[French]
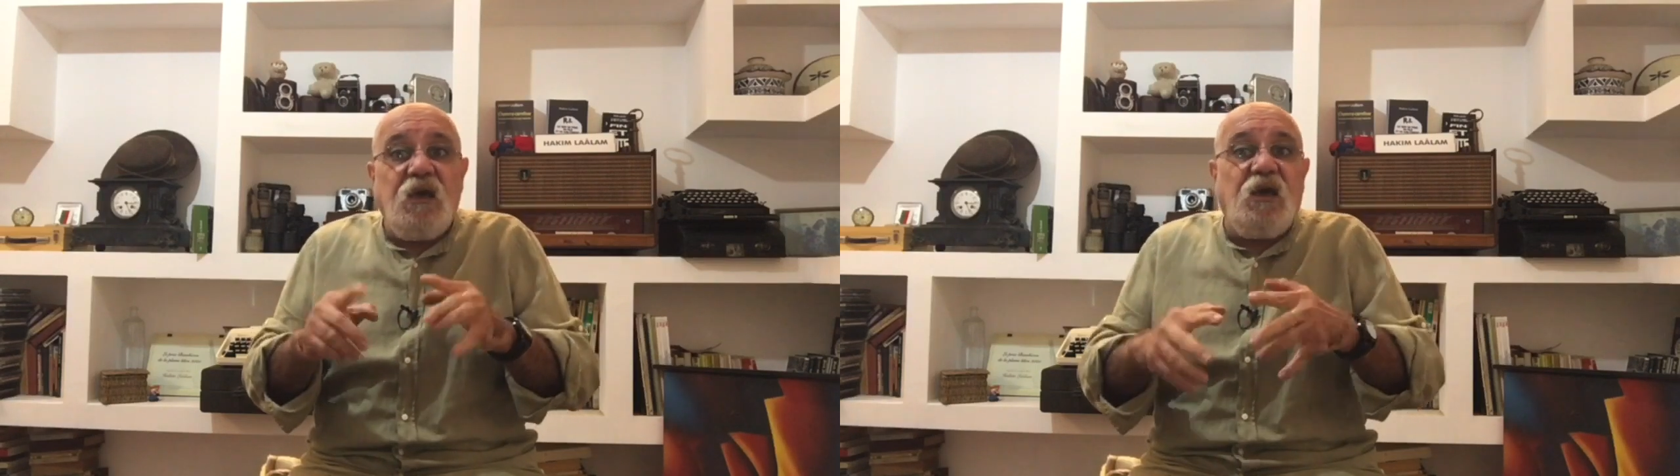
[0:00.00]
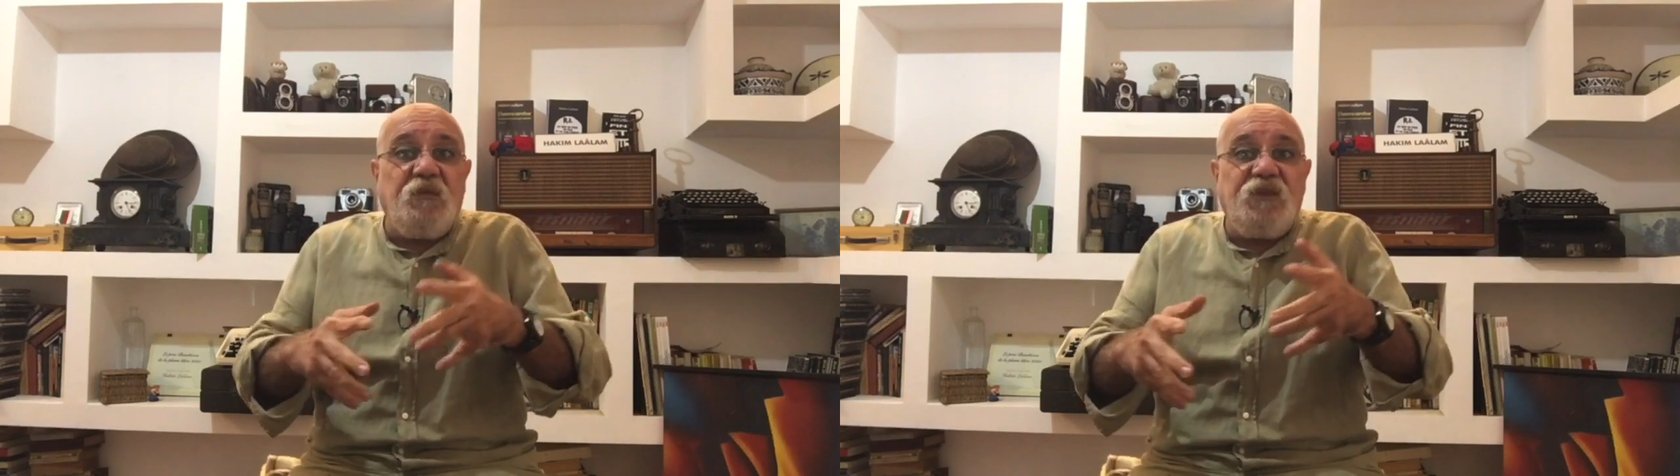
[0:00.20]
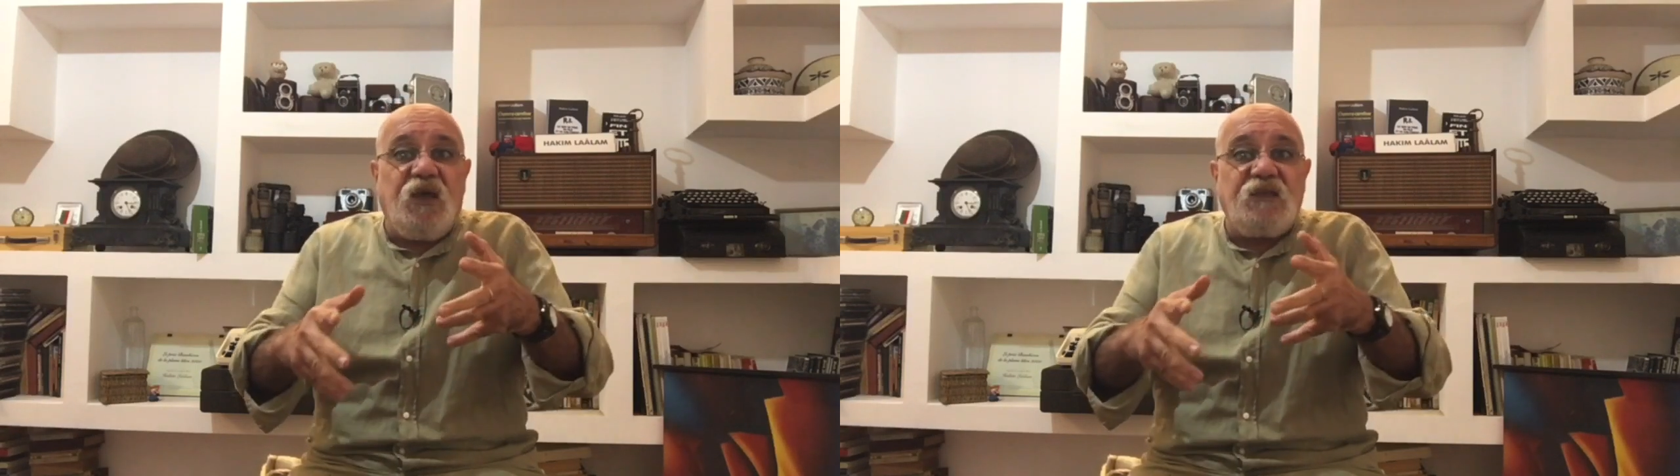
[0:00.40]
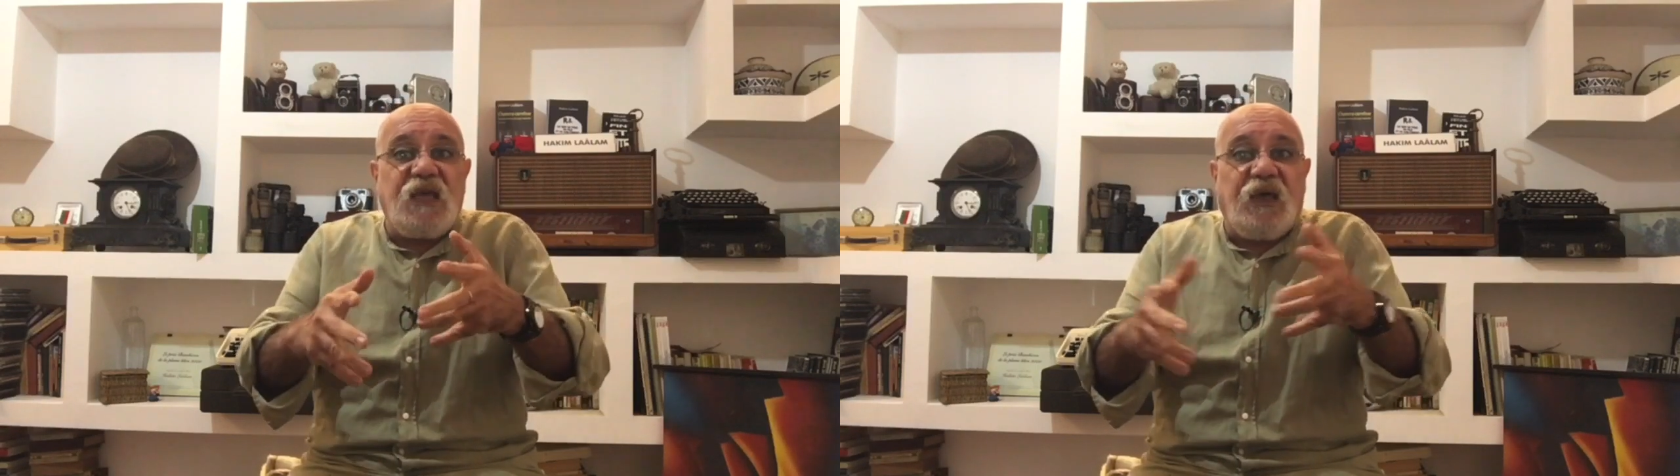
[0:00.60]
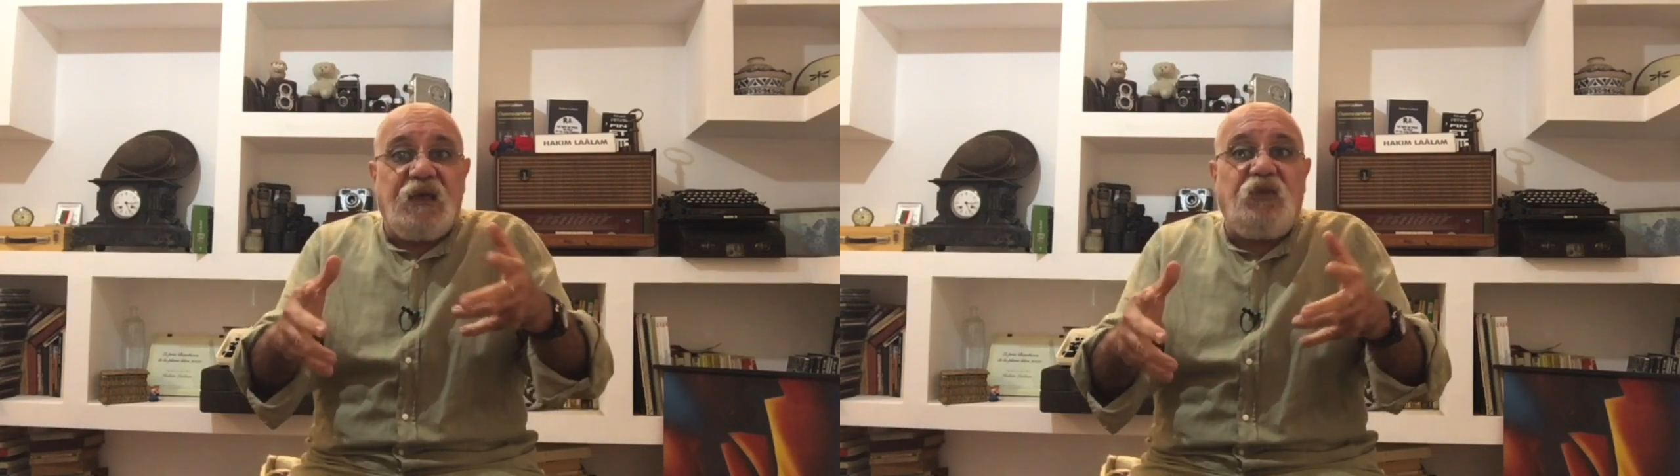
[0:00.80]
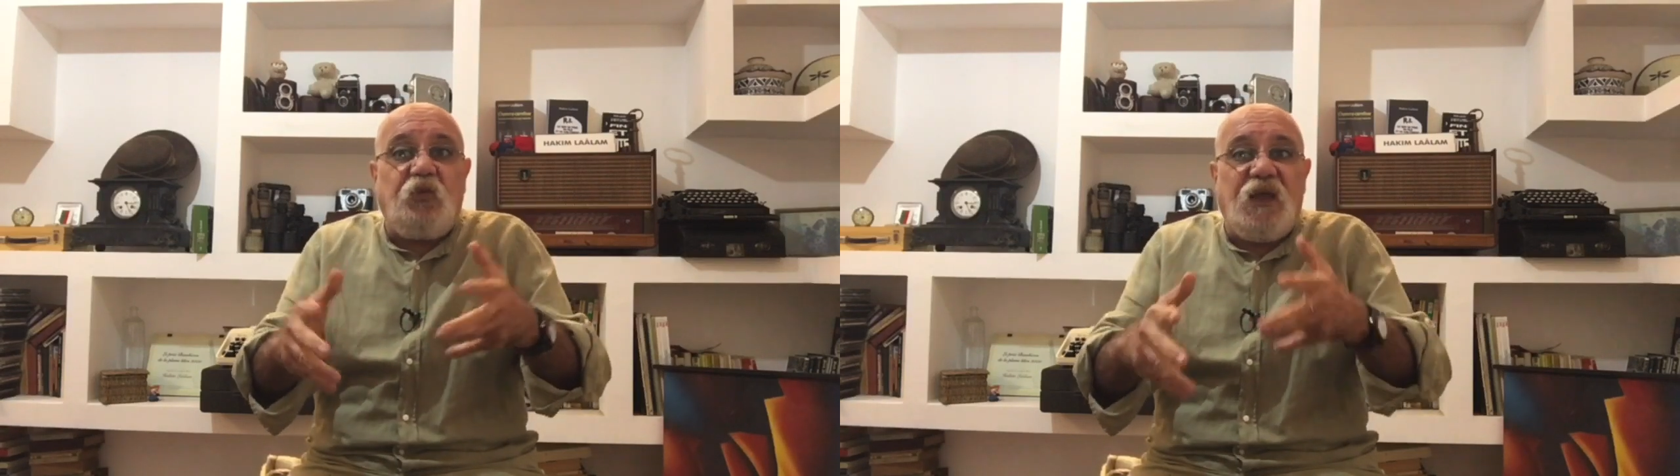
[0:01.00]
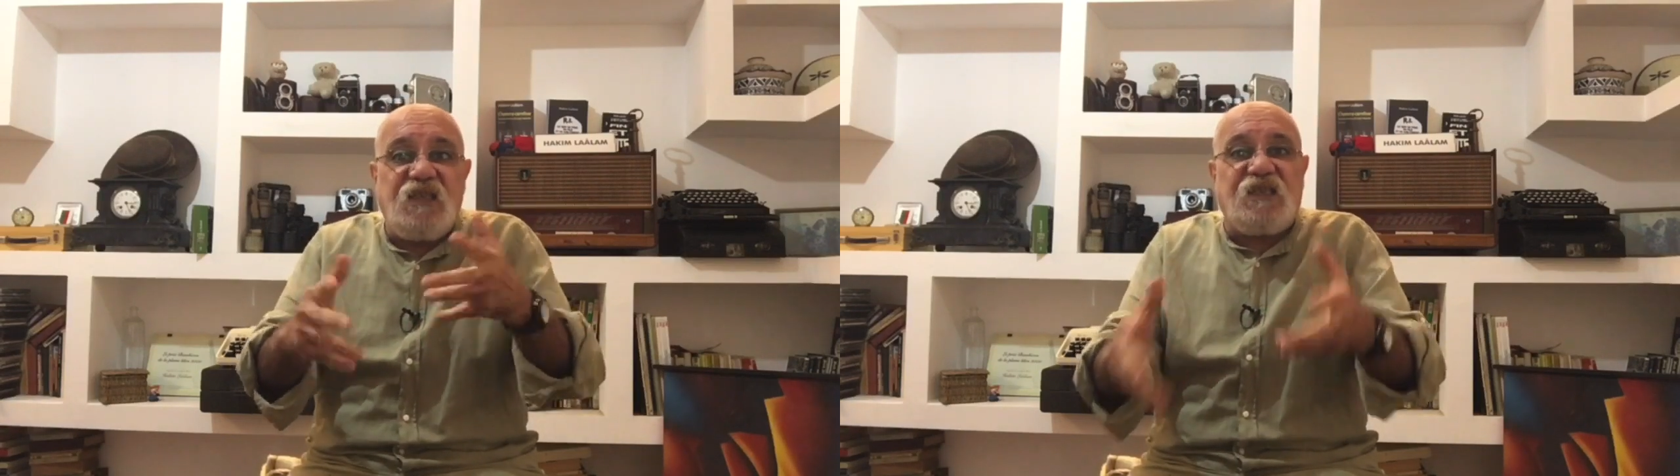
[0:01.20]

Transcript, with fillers: comme dans un rituel